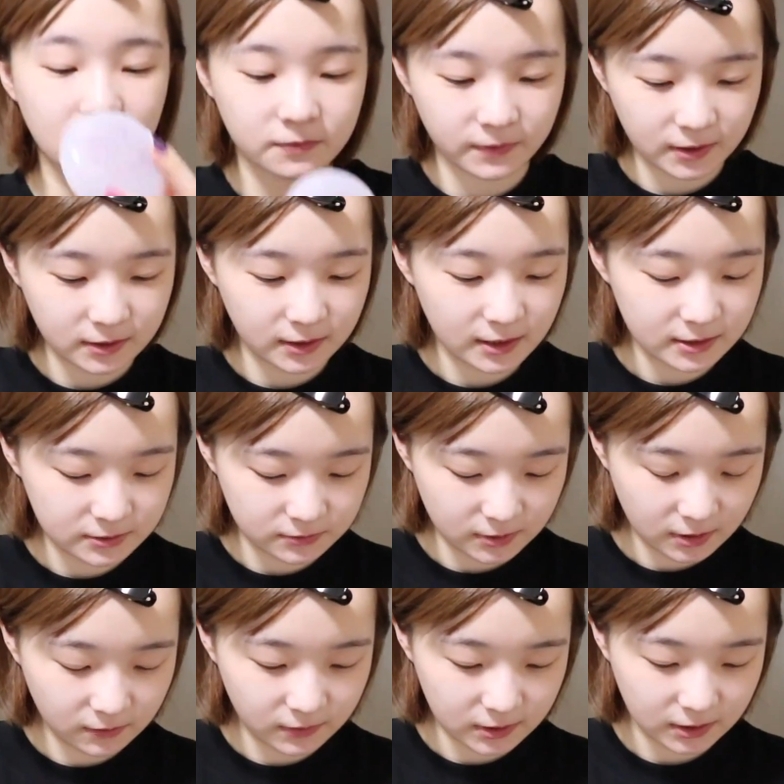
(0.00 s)

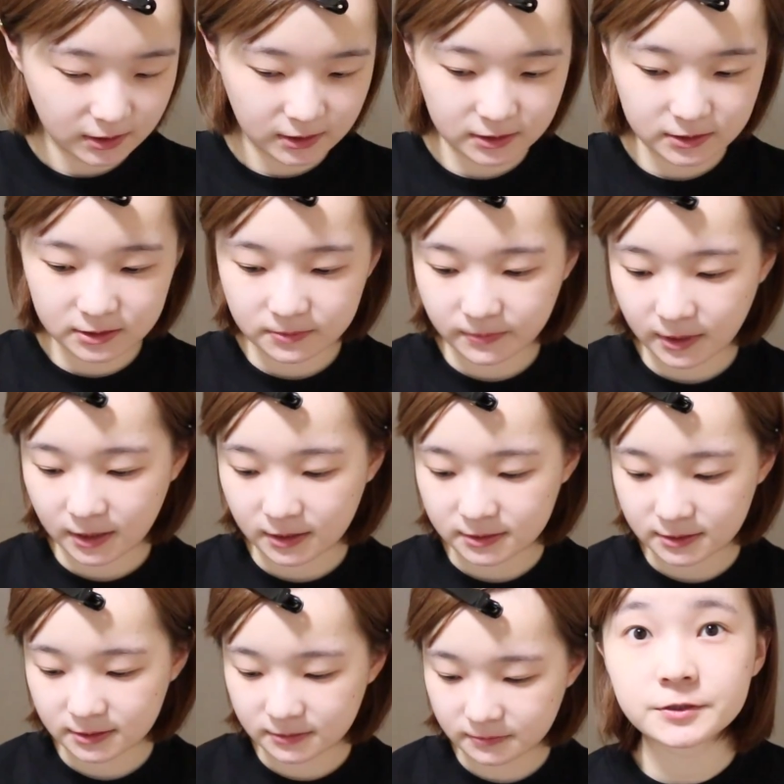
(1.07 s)
ダーファンデーション代わりにしますちょっ
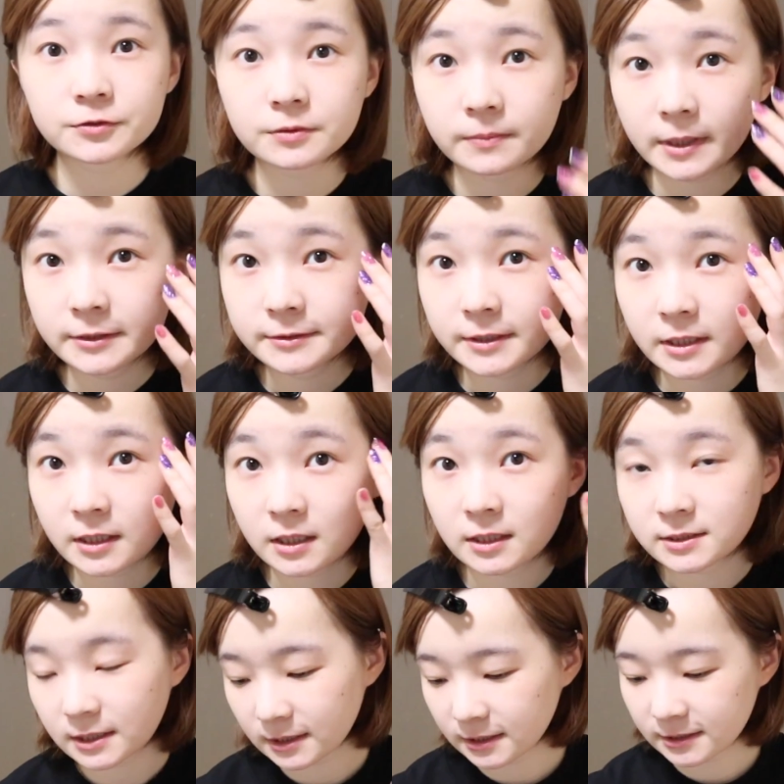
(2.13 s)
と眉毛だ
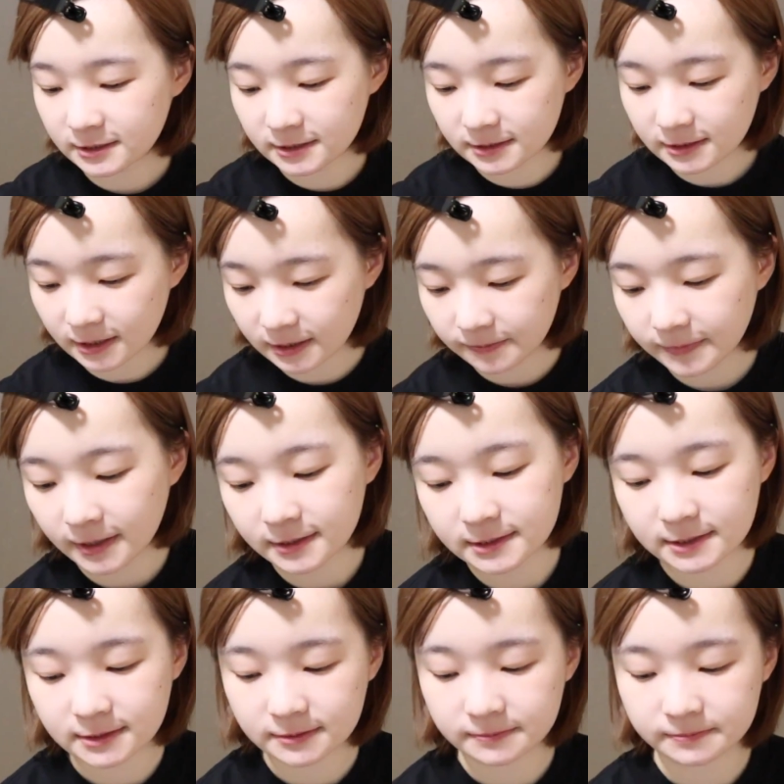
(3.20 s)
け先に描きます
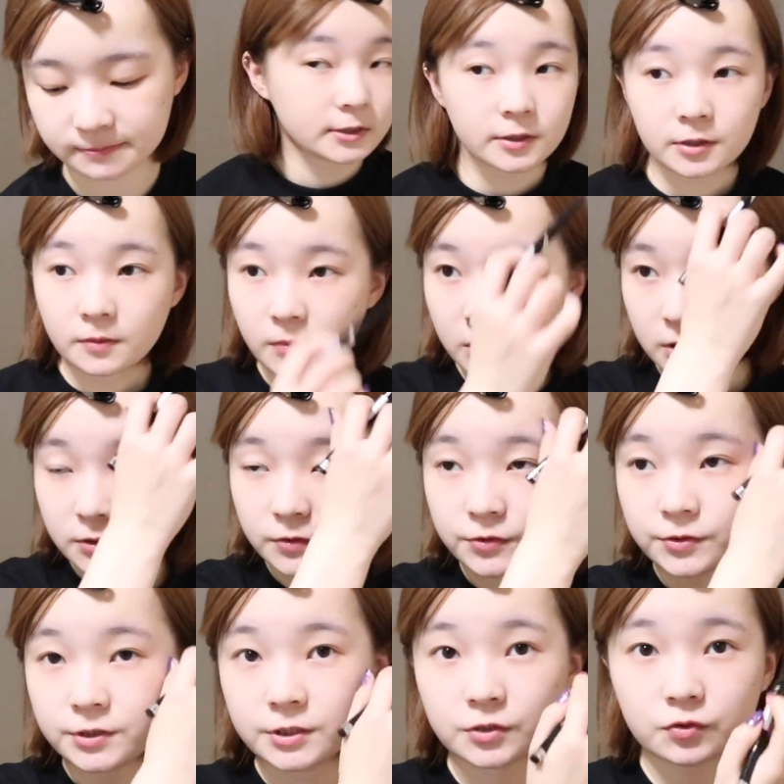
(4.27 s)
さっきまで
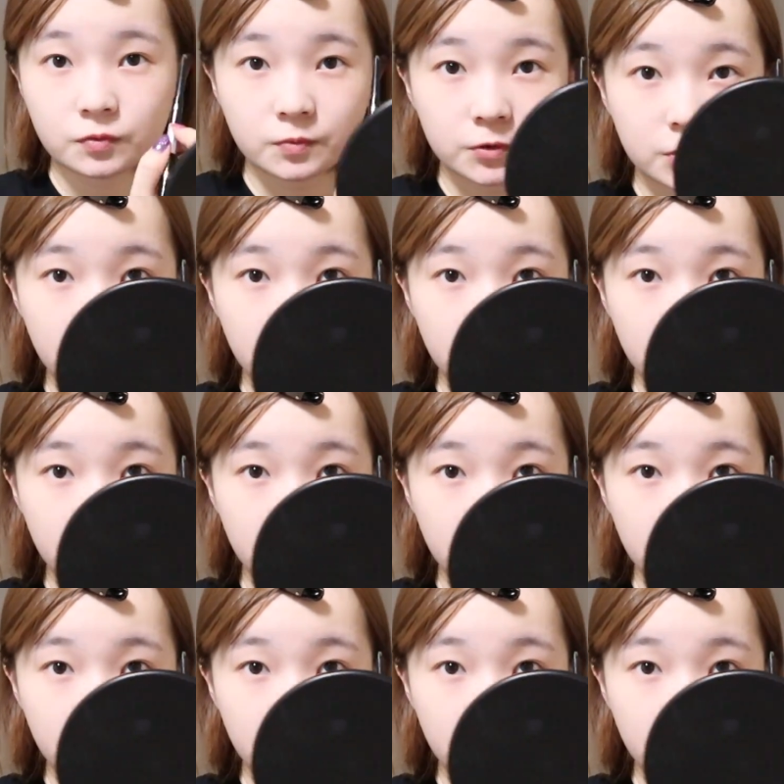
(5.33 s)
涼しいと思っ